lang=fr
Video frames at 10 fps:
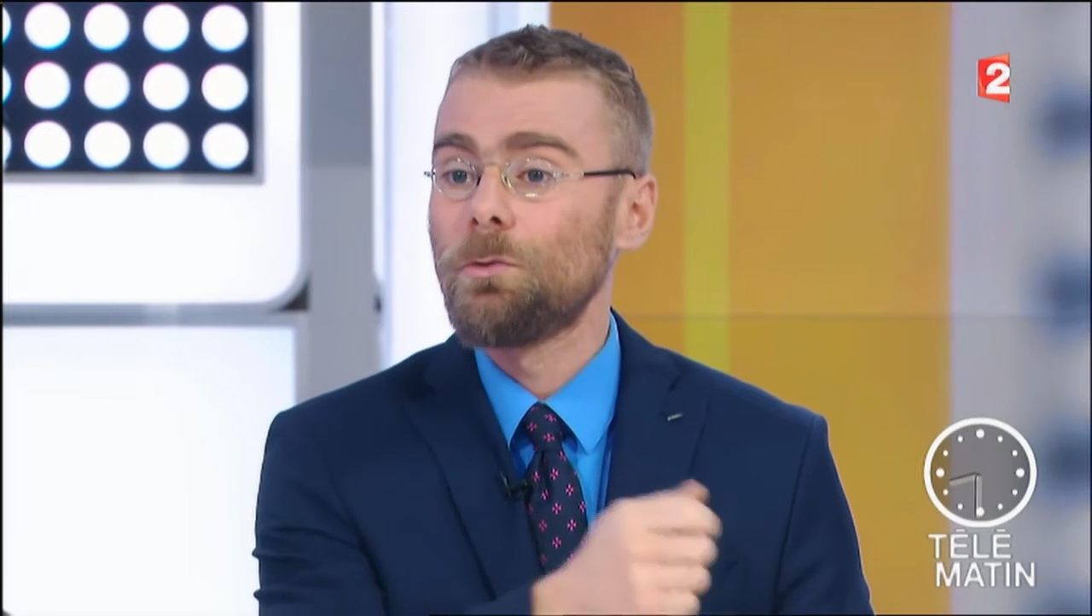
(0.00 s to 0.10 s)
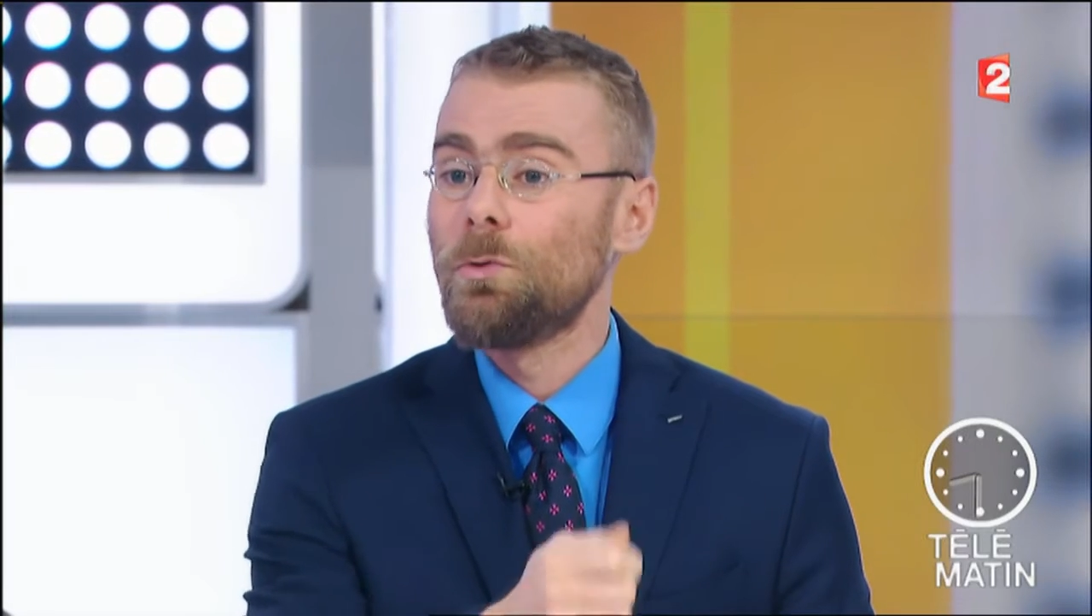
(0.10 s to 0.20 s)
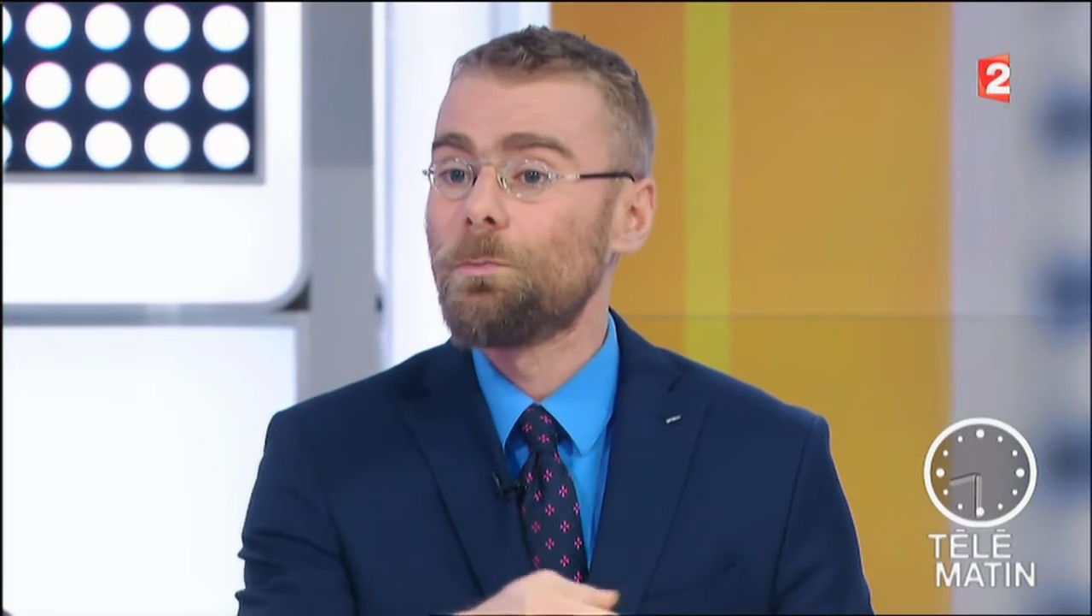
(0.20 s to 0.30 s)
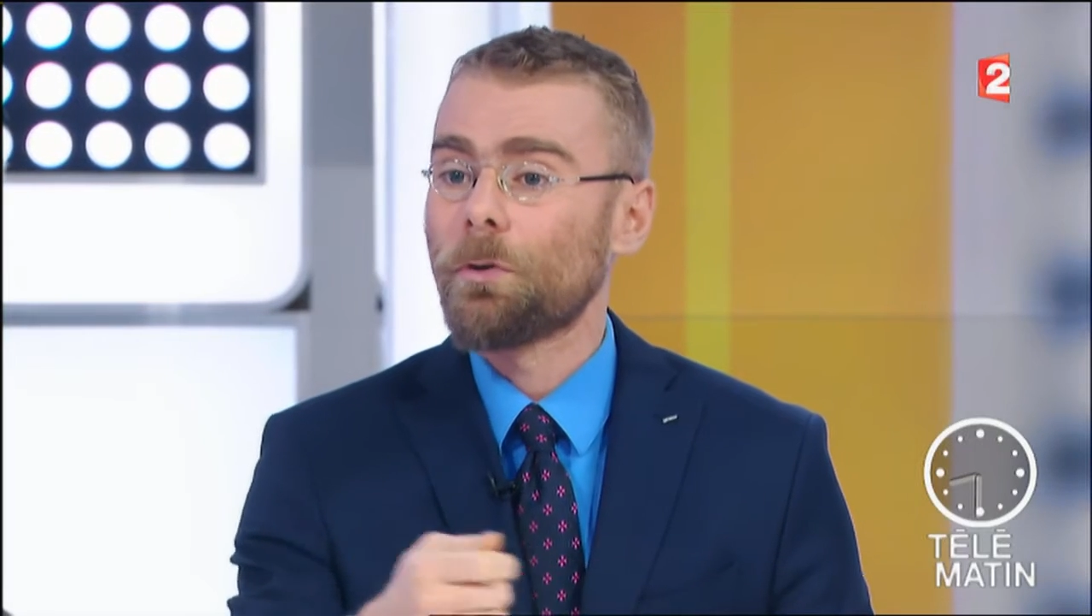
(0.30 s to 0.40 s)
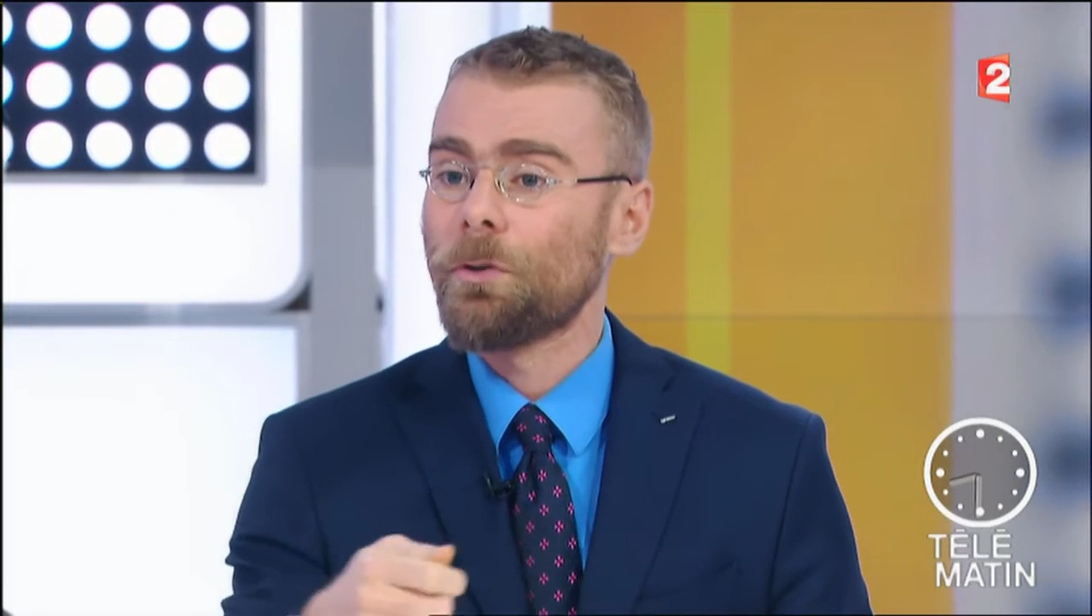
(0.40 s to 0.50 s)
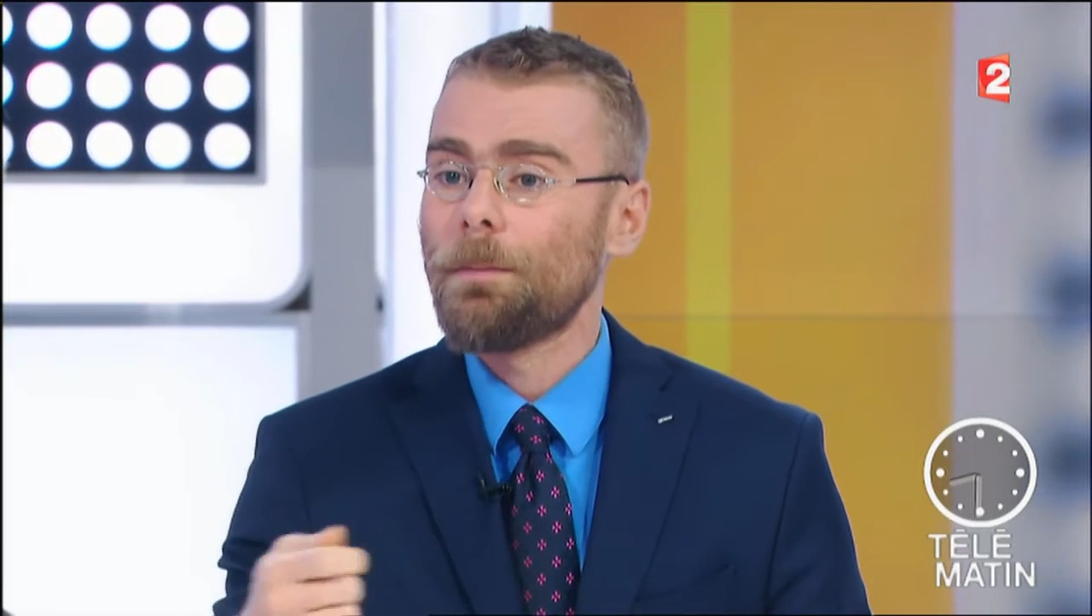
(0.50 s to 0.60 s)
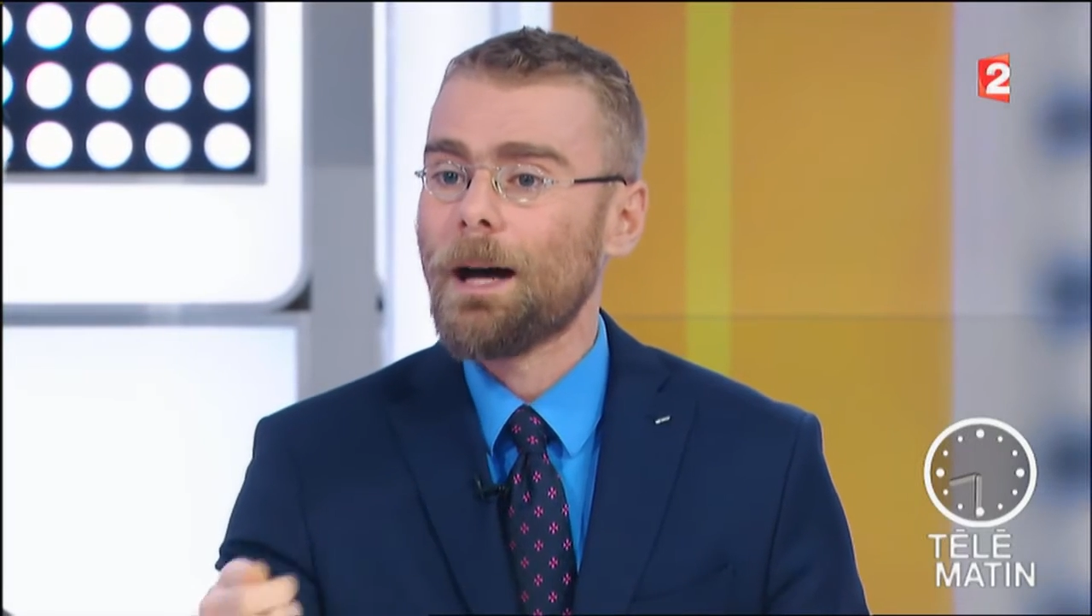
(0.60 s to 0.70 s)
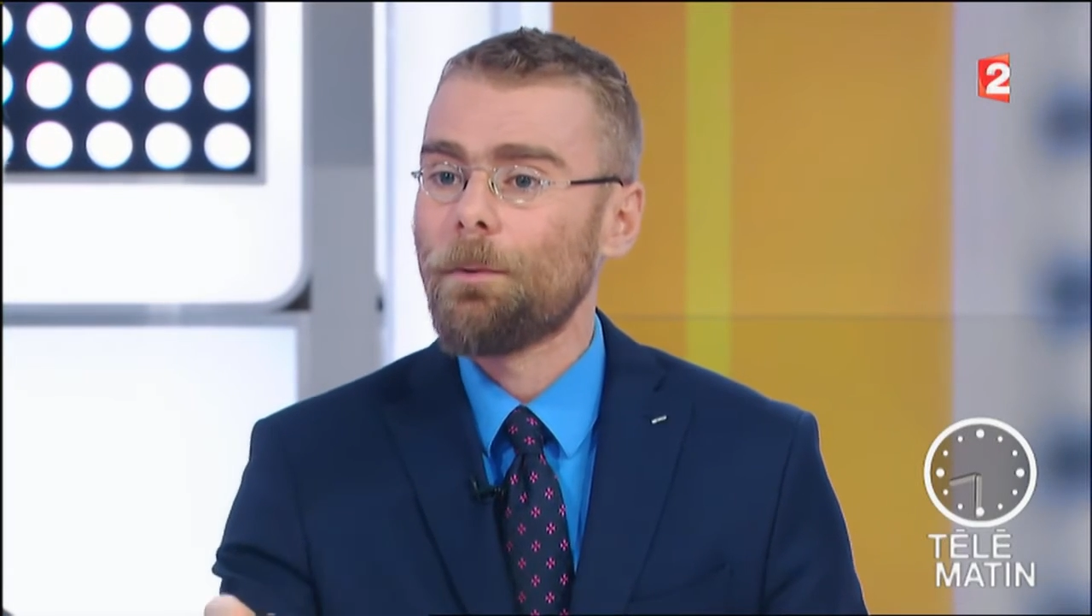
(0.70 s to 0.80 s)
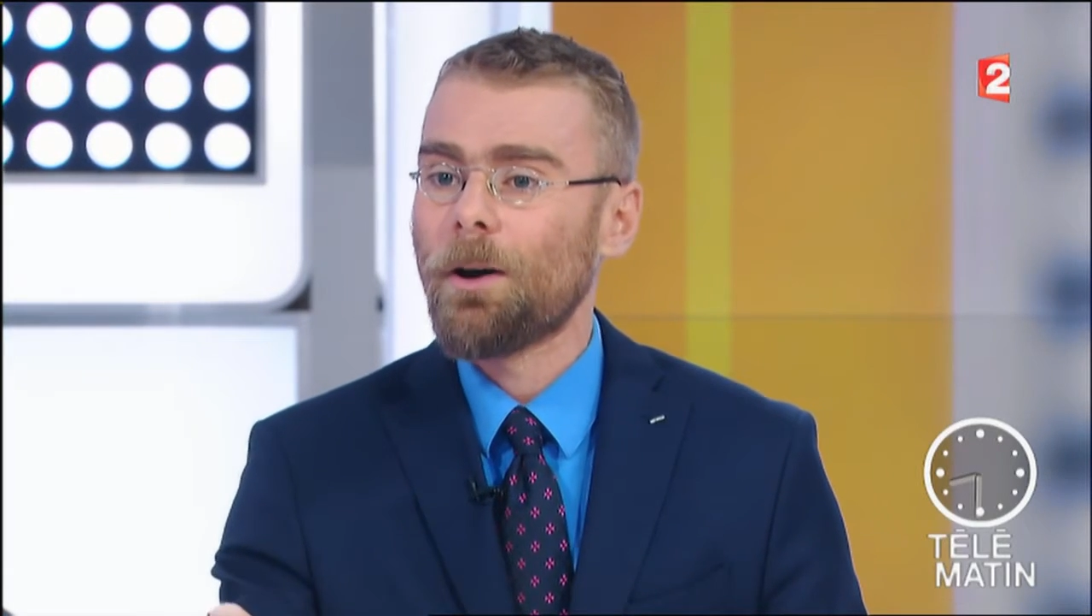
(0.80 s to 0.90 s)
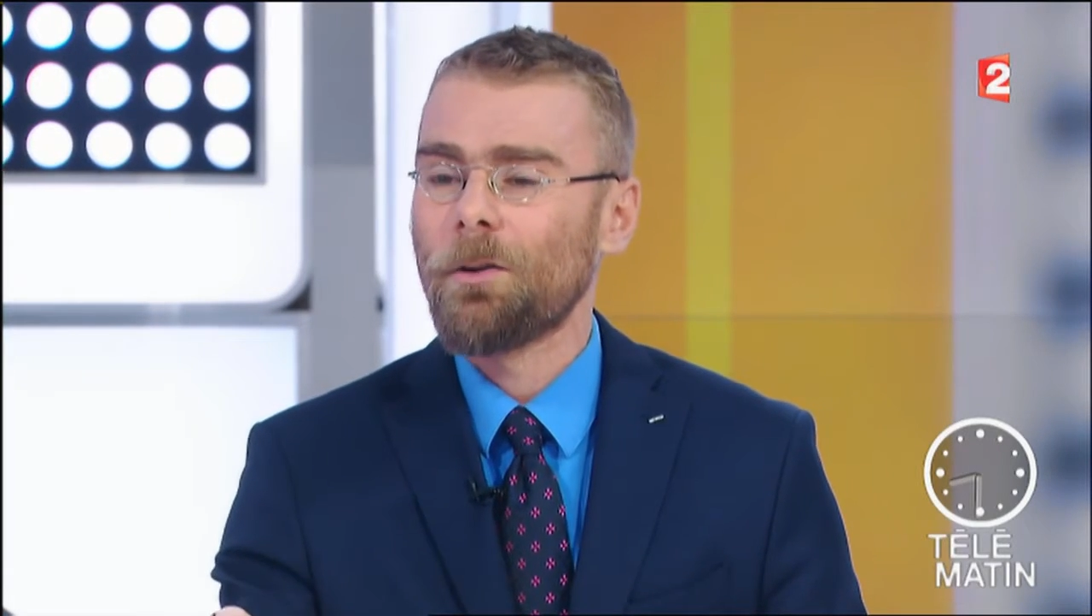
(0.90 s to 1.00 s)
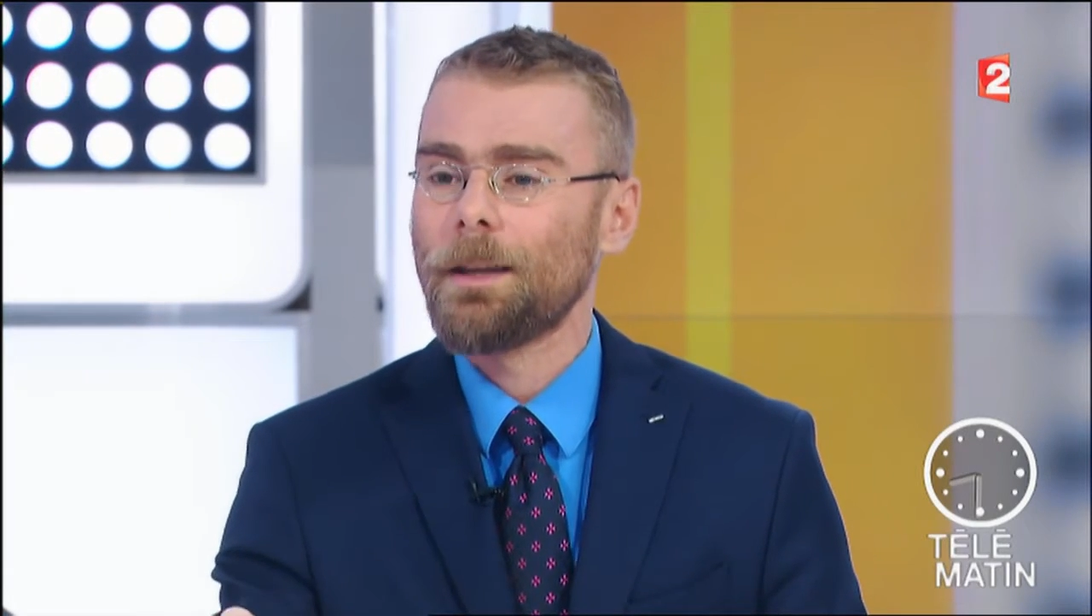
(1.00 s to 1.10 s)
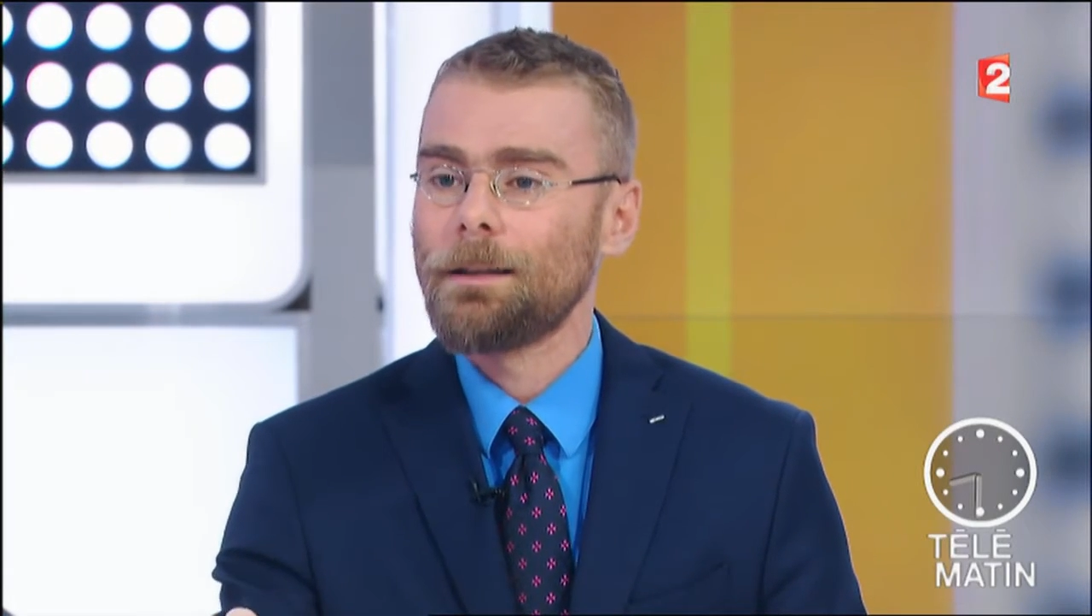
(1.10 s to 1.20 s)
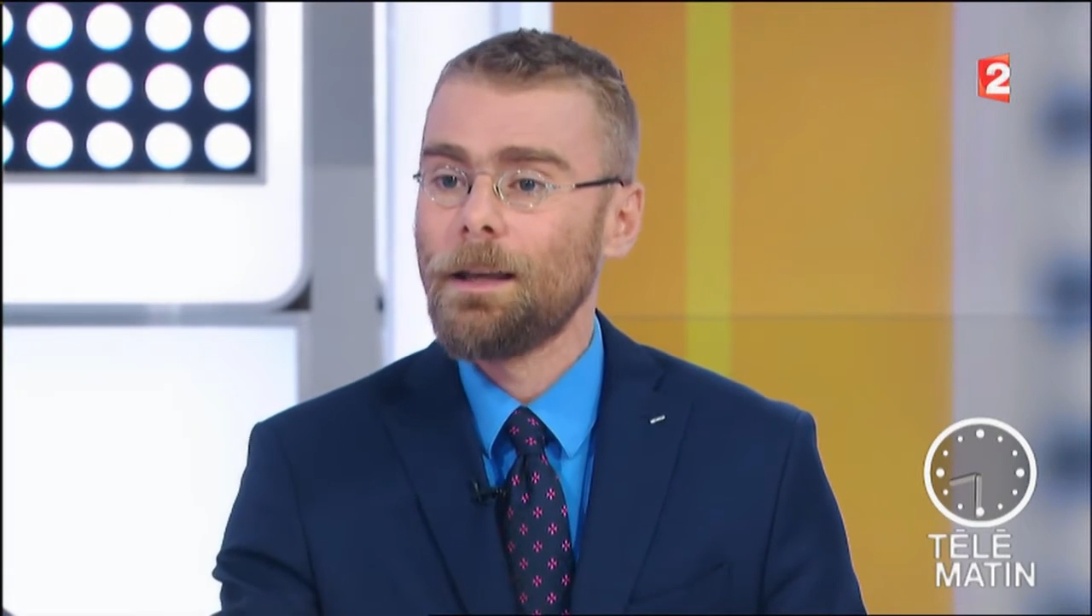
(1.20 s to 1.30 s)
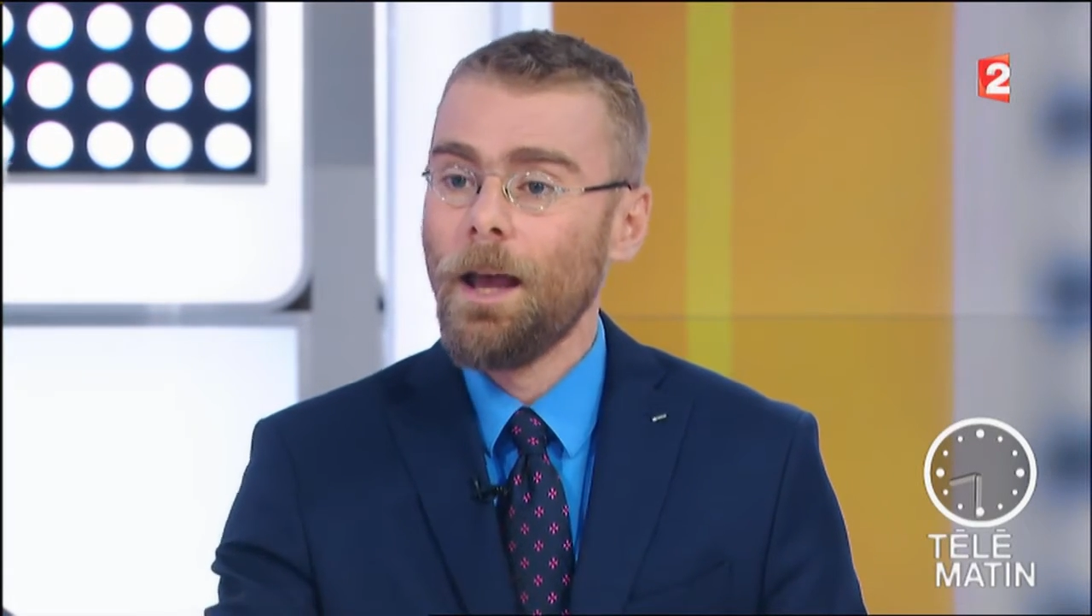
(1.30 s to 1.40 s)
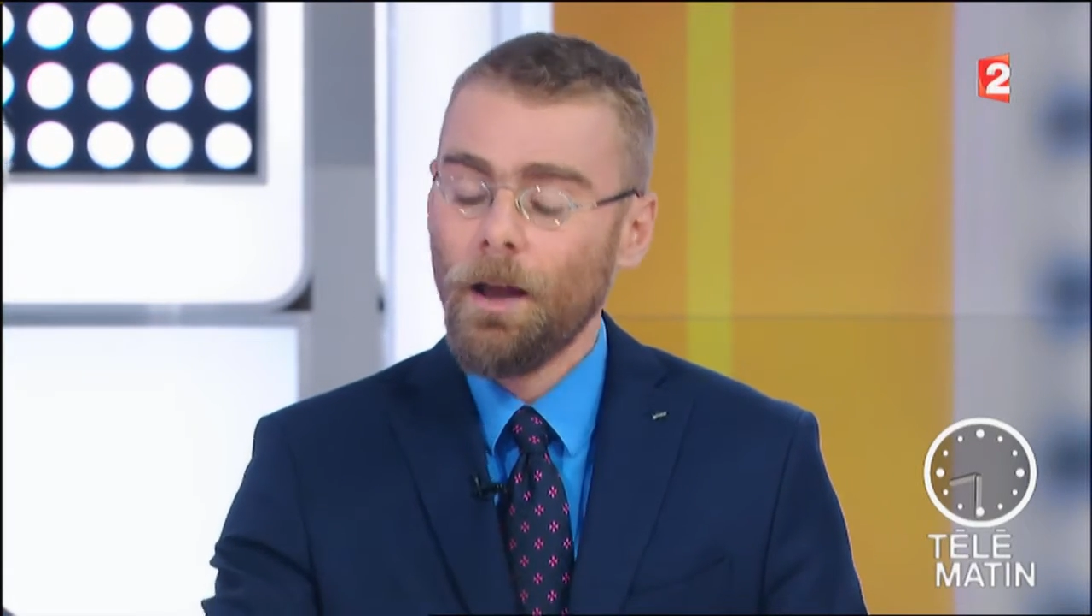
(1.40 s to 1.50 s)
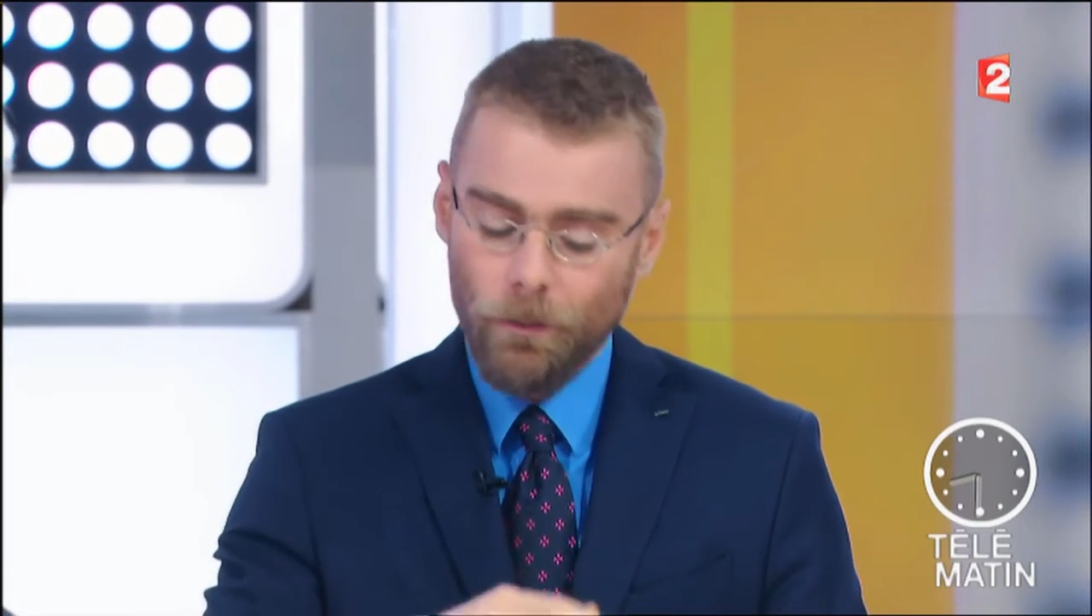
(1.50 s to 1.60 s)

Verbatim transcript: 2% par rapport à l'an dernier.